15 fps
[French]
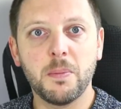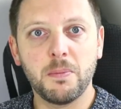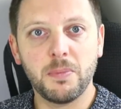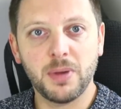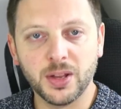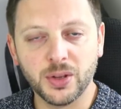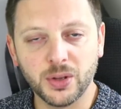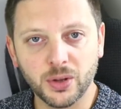
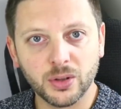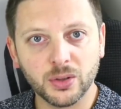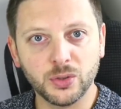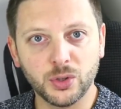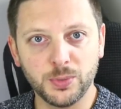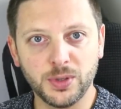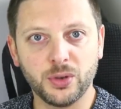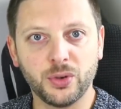Planner de
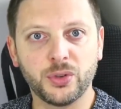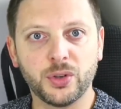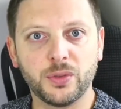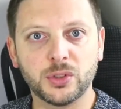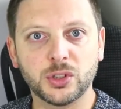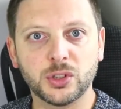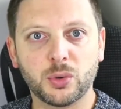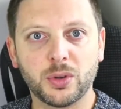
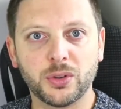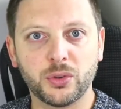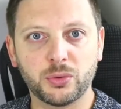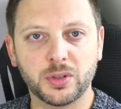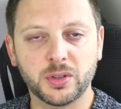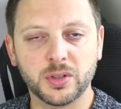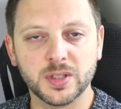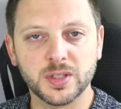Microsoft
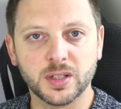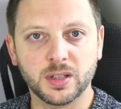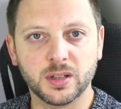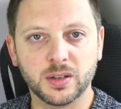365.